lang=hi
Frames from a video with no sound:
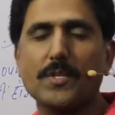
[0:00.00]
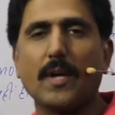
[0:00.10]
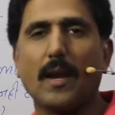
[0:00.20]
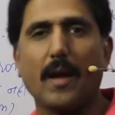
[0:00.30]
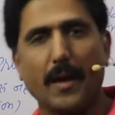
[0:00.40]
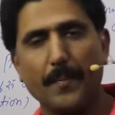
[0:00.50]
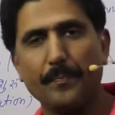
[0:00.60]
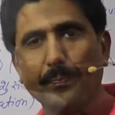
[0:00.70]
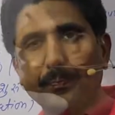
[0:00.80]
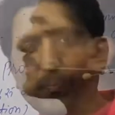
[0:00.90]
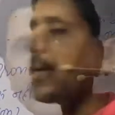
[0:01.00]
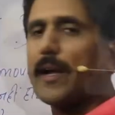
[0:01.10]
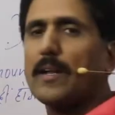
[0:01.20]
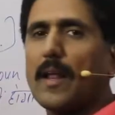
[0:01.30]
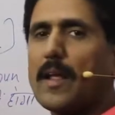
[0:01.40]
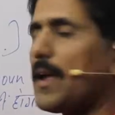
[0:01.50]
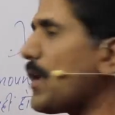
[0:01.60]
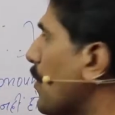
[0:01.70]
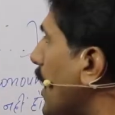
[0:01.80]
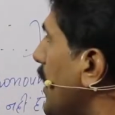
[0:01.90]
कोशिश करना है सेकंड तरीका
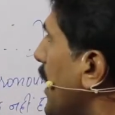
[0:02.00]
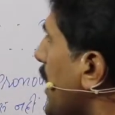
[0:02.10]
ये होगा